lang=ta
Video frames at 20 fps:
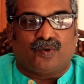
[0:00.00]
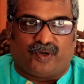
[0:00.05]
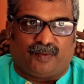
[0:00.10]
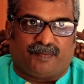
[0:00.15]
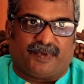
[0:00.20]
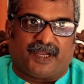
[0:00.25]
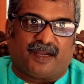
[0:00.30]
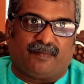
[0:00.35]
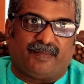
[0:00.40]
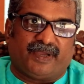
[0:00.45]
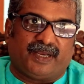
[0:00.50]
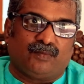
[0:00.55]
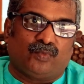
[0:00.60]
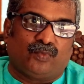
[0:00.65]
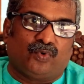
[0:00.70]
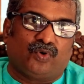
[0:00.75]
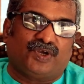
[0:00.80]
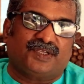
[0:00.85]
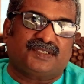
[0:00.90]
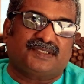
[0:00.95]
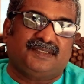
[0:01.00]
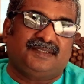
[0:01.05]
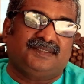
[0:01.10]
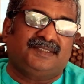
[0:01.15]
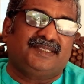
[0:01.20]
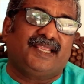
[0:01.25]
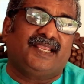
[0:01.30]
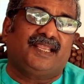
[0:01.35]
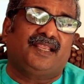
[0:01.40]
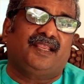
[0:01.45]
குறிப்பாக மன்மோகன்
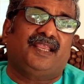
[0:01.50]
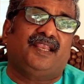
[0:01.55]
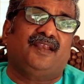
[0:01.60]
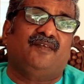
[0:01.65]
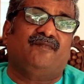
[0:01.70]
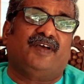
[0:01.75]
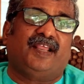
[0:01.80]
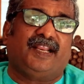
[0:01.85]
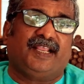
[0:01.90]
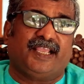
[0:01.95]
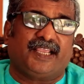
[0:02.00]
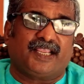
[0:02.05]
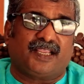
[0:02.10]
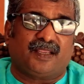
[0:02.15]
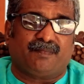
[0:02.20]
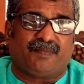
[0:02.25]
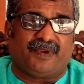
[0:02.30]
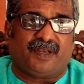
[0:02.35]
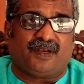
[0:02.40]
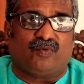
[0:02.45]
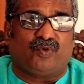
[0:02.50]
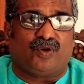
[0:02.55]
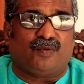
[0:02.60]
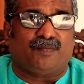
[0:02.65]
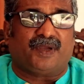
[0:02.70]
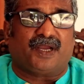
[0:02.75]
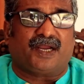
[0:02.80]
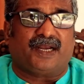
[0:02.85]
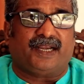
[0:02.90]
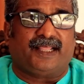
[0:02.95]
சிங்கின் வருகைக்கு பின்
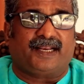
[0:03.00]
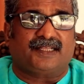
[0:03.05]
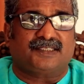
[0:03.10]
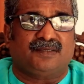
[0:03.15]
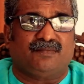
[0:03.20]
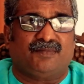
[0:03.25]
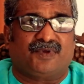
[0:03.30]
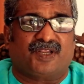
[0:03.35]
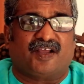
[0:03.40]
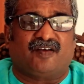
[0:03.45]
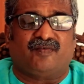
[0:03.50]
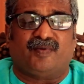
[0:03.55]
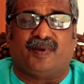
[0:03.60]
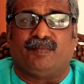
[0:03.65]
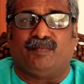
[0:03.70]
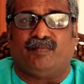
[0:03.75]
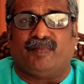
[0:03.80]
குறிப்பாக நரசிம்மராவ்